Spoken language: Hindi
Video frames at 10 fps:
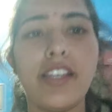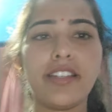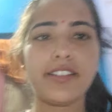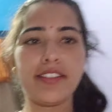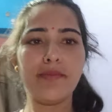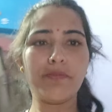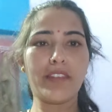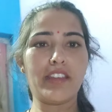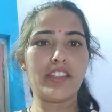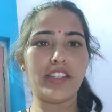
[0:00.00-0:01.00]
दिया है
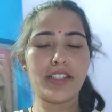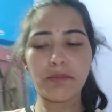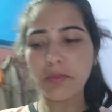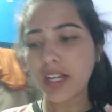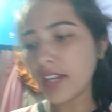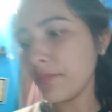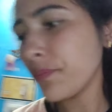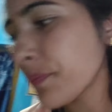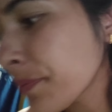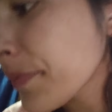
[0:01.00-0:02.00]
ये डब्बा
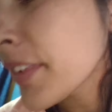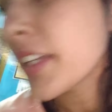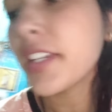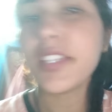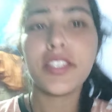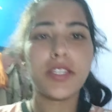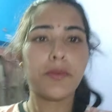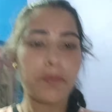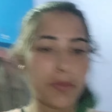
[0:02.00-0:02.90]
ये